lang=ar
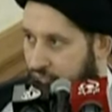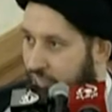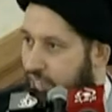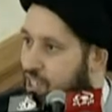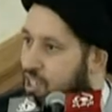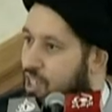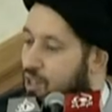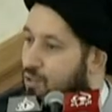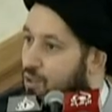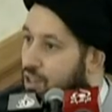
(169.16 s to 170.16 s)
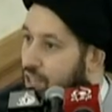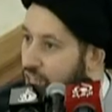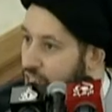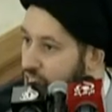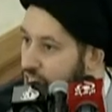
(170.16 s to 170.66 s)
الشرط
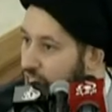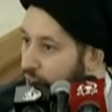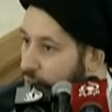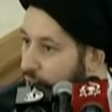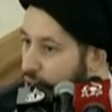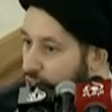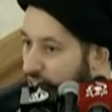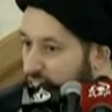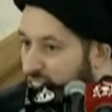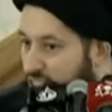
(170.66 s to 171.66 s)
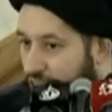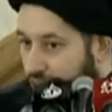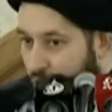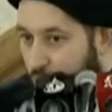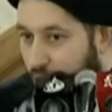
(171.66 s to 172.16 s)
الثاني استعمال التقية
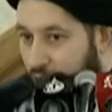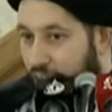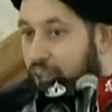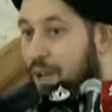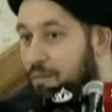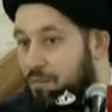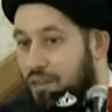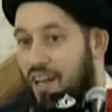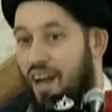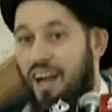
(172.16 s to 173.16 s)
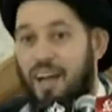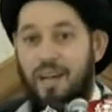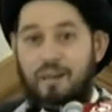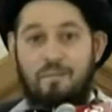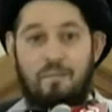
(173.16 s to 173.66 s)
كان هو الأهم
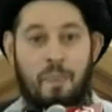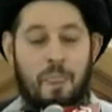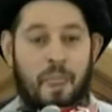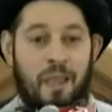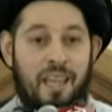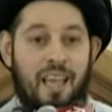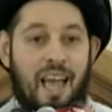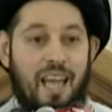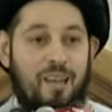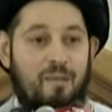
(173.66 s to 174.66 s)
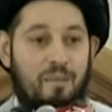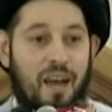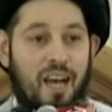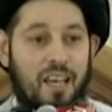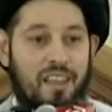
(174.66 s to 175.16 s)
نعم
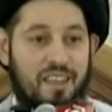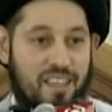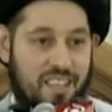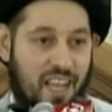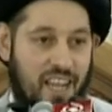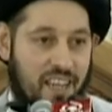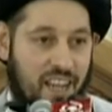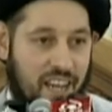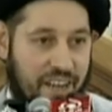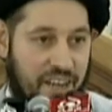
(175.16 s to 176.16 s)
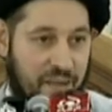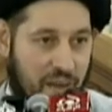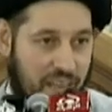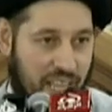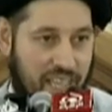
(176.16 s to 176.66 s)
البعض يقرأ
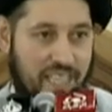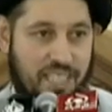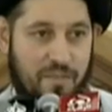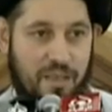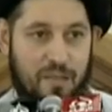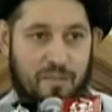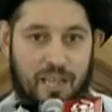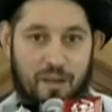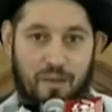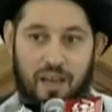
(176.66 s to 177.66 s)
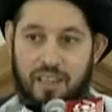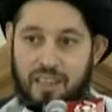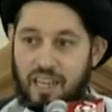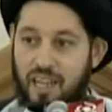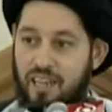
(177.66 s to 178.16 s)
الرواية أنا سمعت من البعض
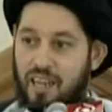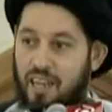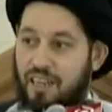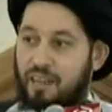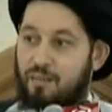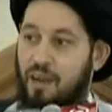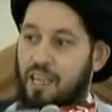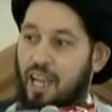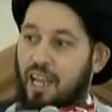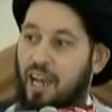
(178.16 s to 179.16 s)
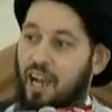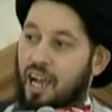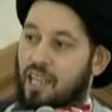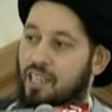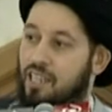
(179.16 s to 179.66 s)
يقرأ الرواية إلى
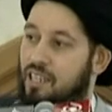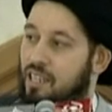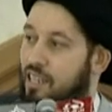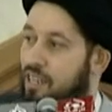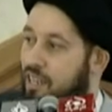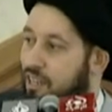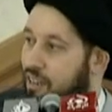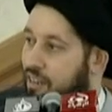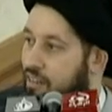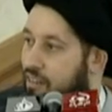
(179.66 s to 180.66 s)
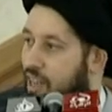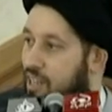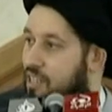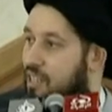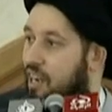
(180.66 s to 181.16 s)
حد
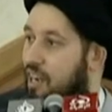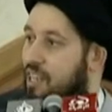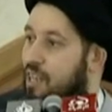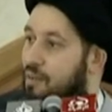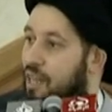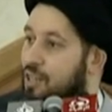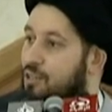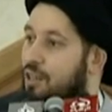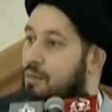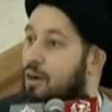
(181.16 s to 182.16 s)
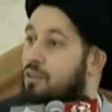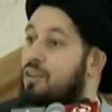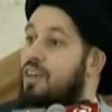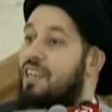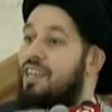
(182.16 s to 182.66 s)
أيسر علي من أن يضرب
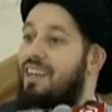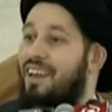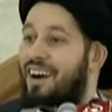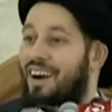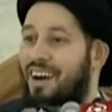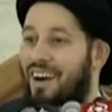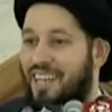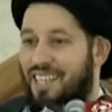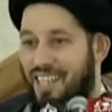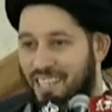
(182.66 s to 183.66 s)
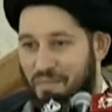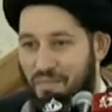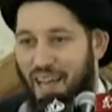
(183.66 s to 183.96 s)
عنقي لا التتمة